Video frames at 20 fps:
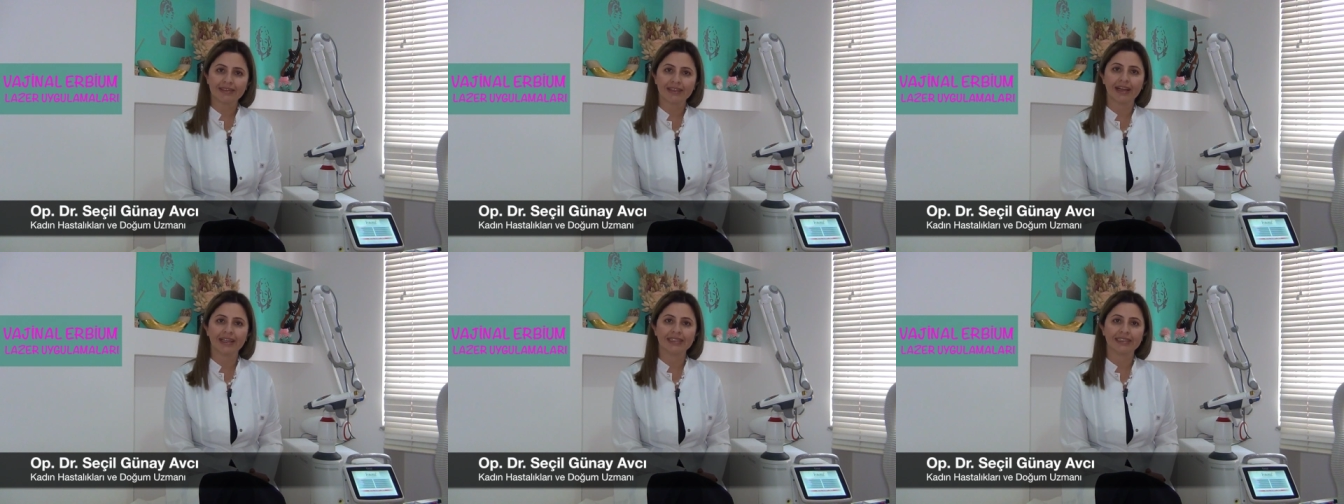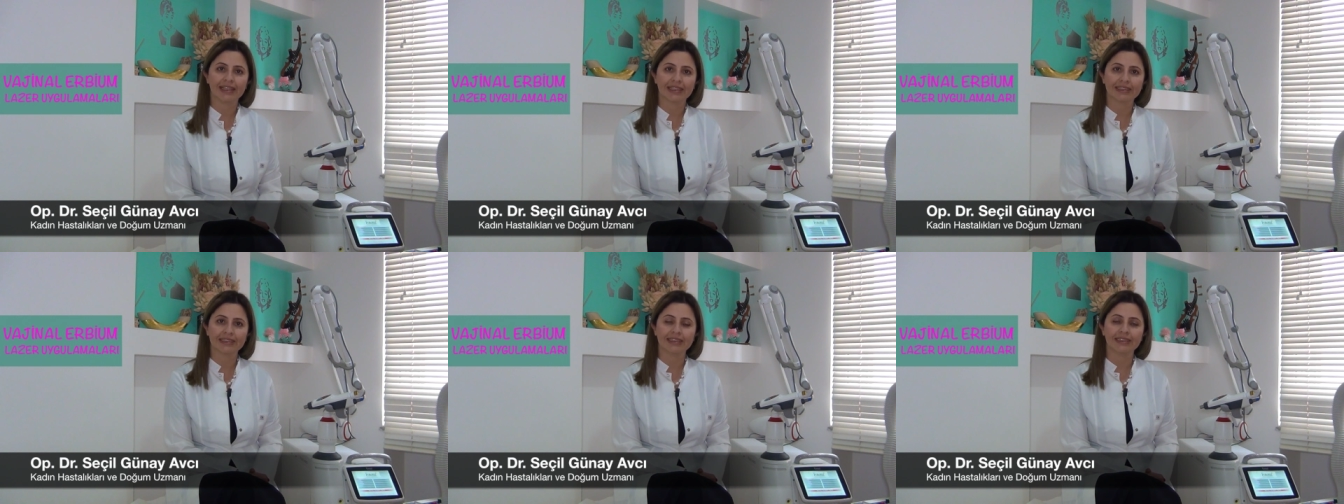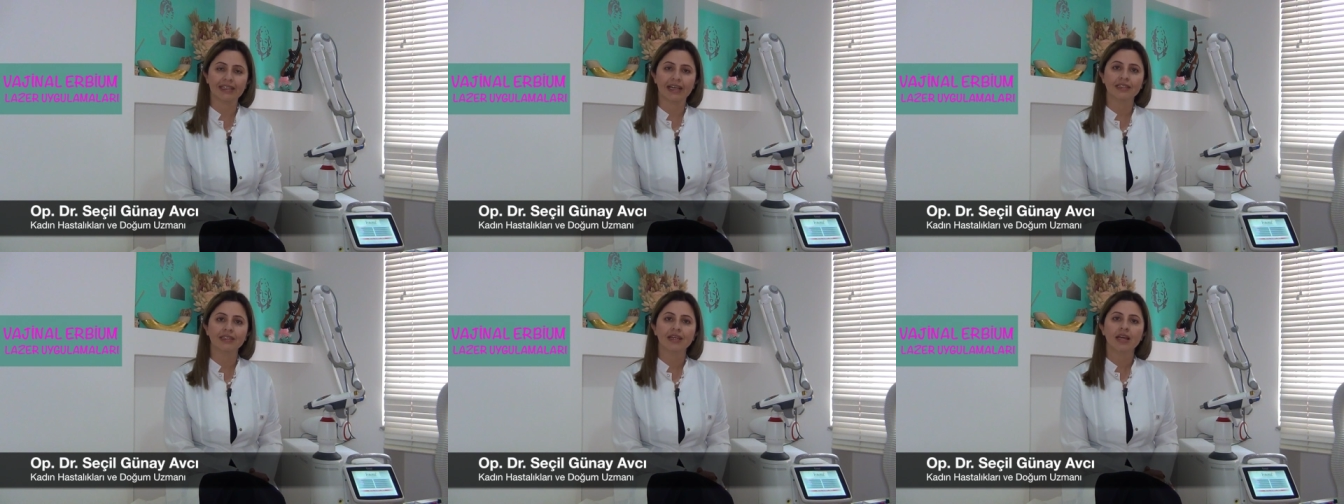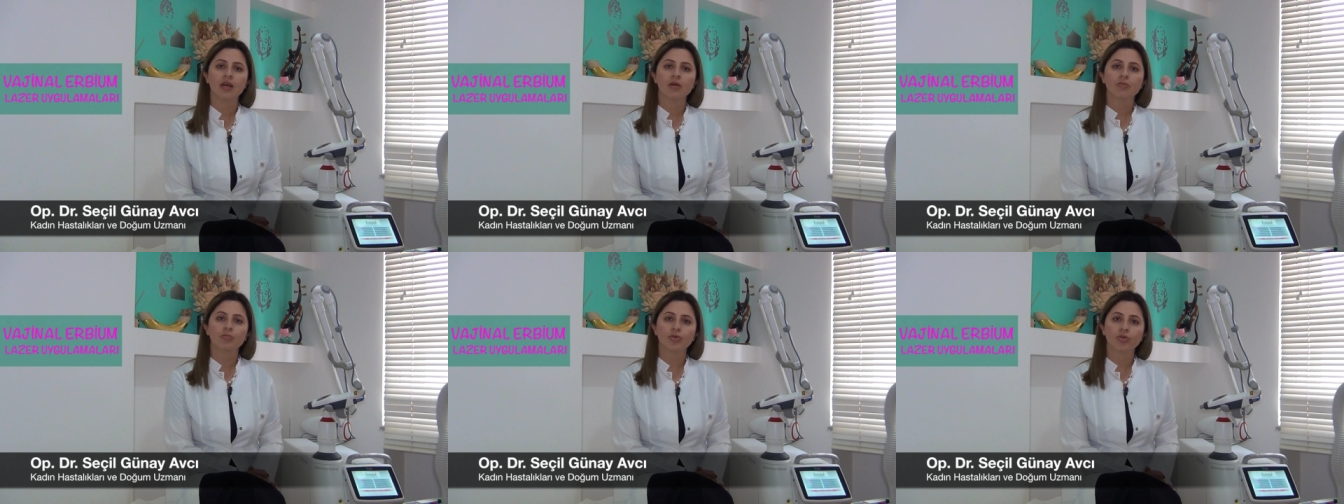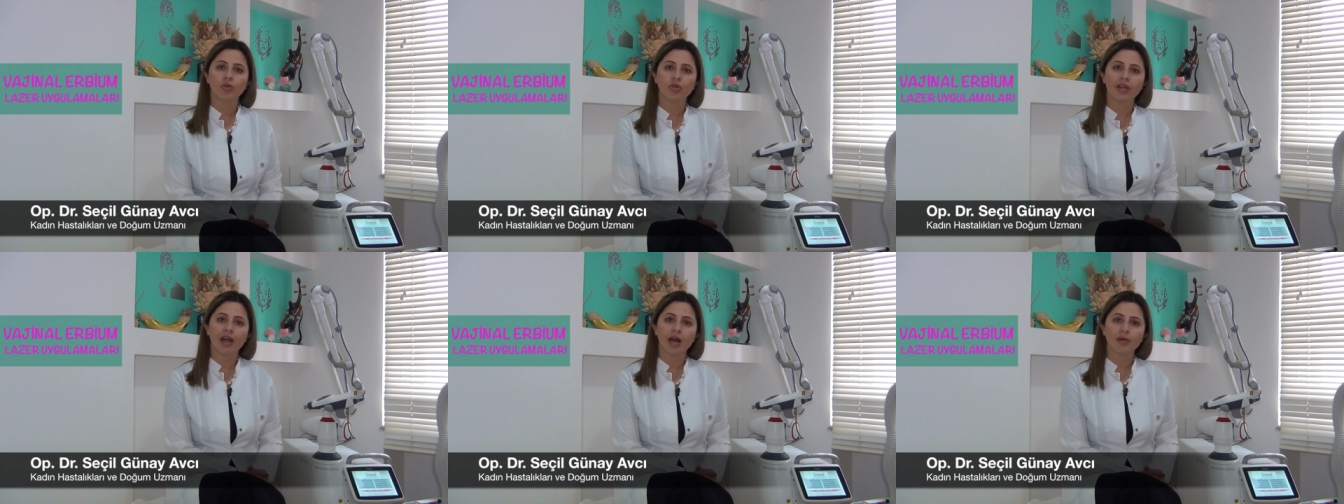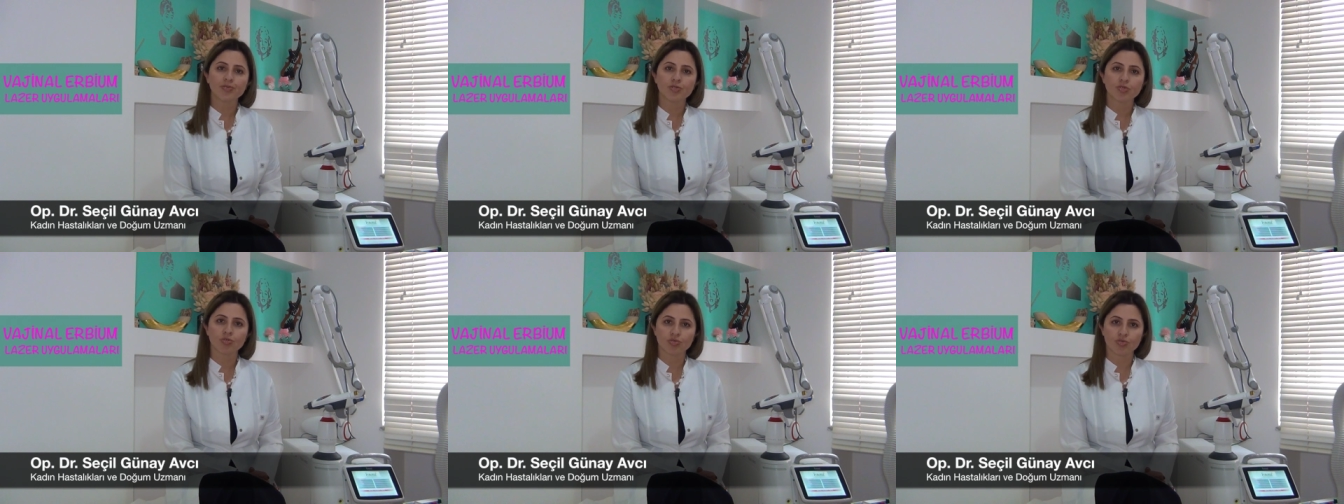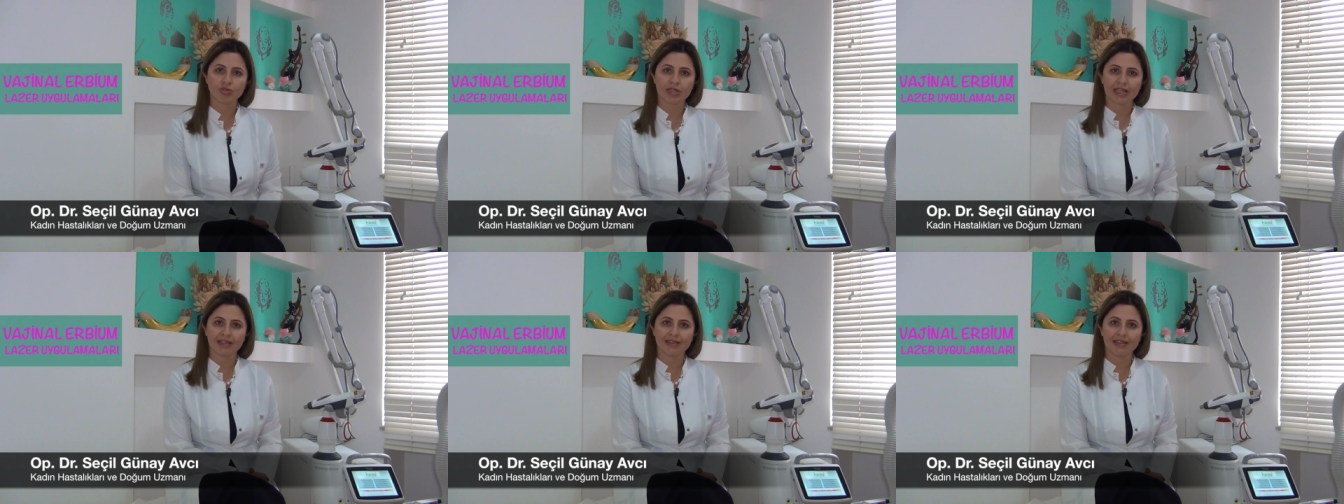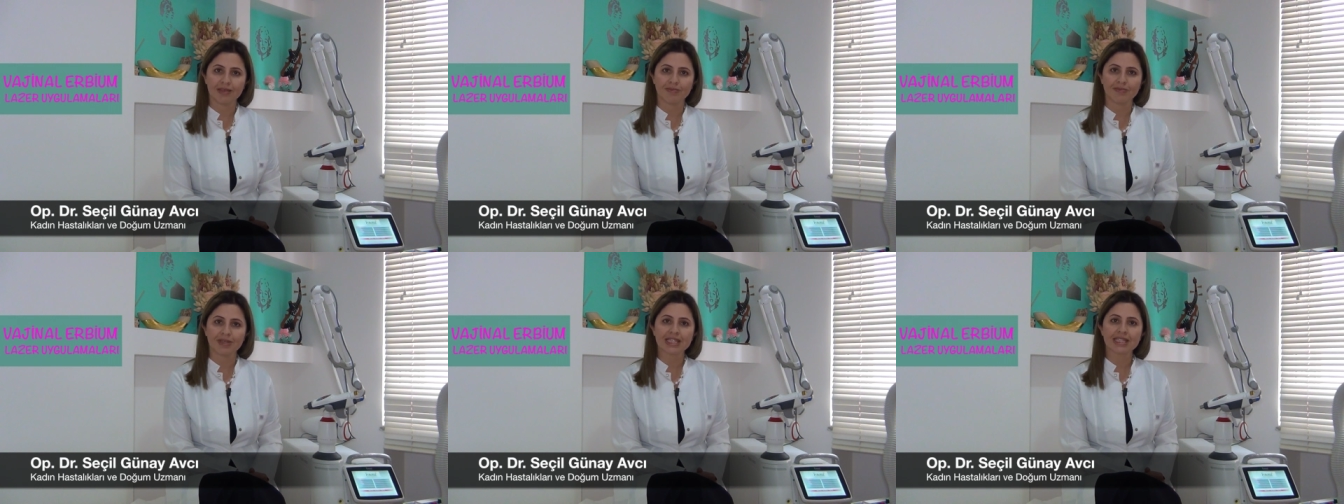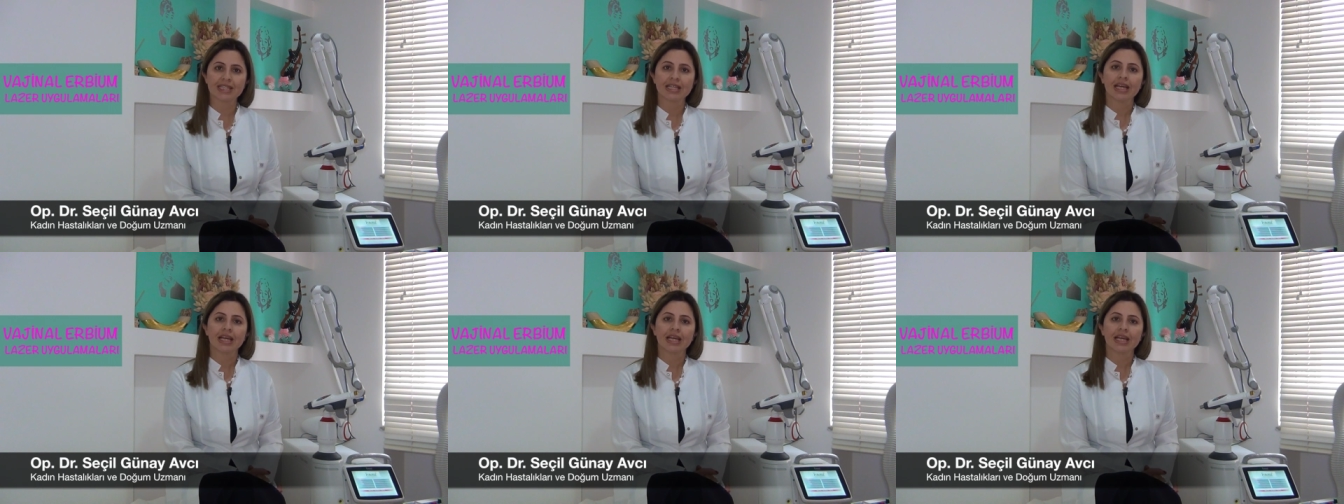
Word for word: kaynaklanan prolapsus dediğimiz